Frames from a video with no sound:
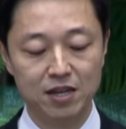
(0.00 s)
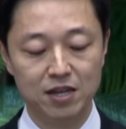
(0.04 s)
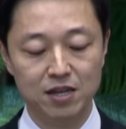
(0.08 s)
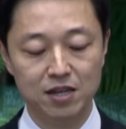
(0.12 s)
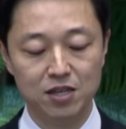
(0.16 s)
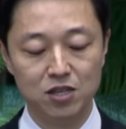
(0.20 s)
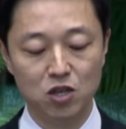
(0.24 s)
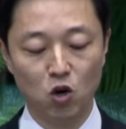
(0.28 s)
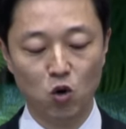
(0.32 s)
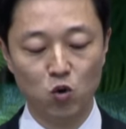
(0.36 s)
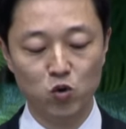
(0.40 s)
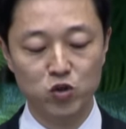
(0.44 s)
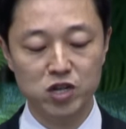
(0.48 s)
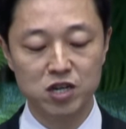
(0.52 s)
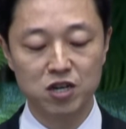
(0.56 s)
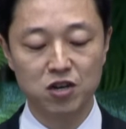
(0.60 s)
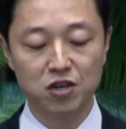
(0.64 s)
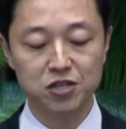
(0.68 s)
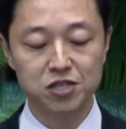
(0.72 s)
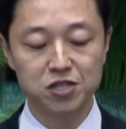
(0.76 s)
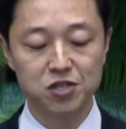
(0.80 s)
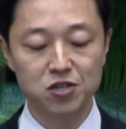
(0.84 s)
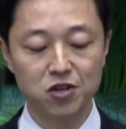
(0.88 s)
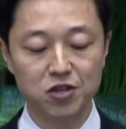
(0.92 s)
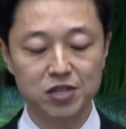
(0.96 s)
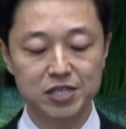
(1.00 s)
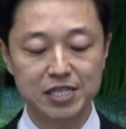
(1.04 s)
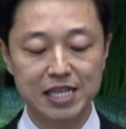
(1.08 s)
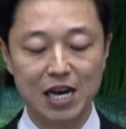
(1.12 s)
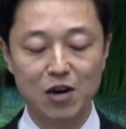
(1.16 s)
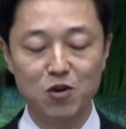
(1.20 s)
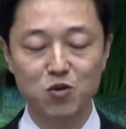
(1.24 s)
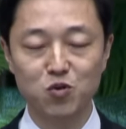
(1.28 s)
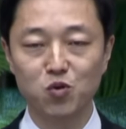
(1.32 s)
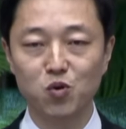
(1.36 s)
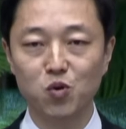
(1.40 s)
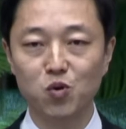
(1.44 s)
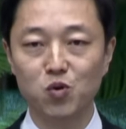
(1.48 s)
영혼을 거슬러
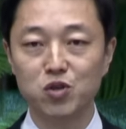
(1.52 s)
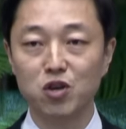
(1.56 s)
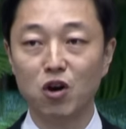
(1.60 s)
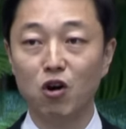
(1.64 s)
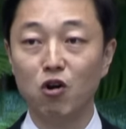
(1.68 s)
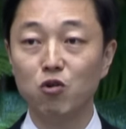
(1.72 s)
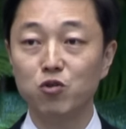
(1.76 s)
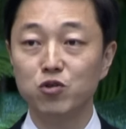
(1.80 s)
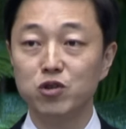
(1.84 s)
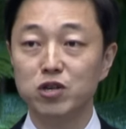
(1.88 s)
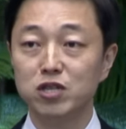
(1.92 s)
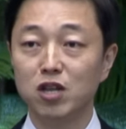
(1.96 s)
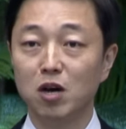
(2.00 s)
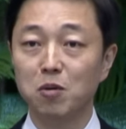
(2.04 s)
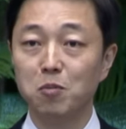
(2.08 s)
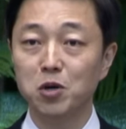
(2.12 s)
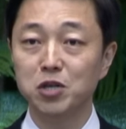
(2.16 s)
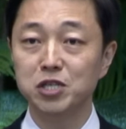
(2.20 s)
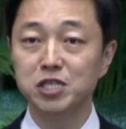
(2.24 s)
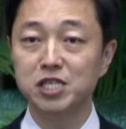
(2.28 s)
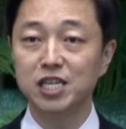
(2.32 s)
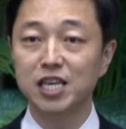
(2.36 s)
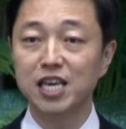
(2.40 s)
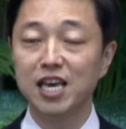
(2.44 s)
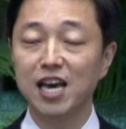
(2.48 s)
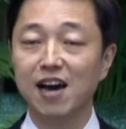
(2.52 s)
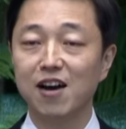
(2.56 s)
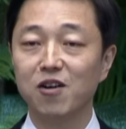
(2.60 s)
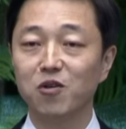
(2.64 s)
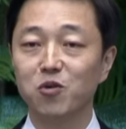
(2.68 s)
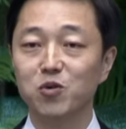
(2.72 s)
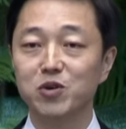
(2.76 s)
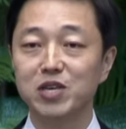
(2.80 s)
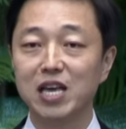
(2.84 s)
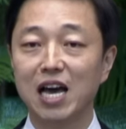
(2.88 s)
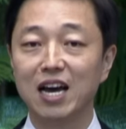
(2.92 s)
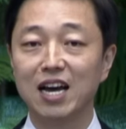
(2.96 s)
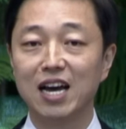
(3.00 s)
싸우고 영혼을 넘어지게
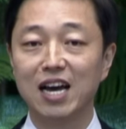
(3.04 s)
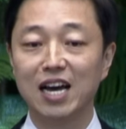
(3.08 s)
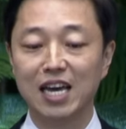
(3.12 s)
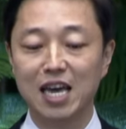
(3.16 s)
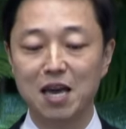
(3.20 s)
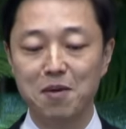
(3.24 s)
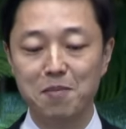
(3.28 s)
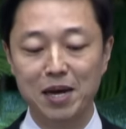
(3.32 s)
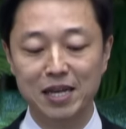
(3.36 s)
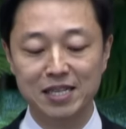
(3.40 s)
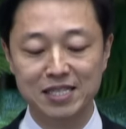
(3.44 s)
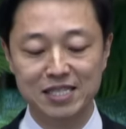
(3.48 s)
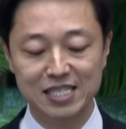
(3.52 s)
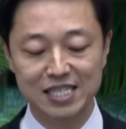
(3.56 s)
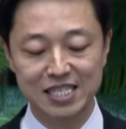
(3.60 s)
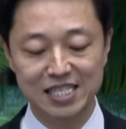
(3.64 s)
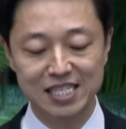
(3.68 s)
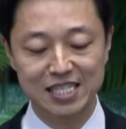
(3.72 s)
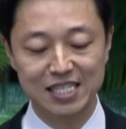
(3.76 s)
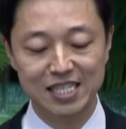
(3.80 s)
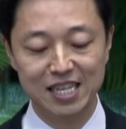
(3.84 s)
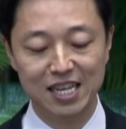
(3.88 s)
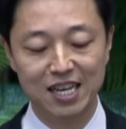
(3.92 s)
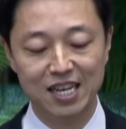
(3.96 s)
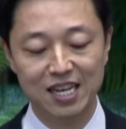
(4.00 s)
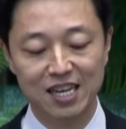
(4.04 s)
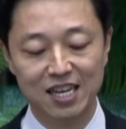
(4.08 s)
하고 약하게 만드는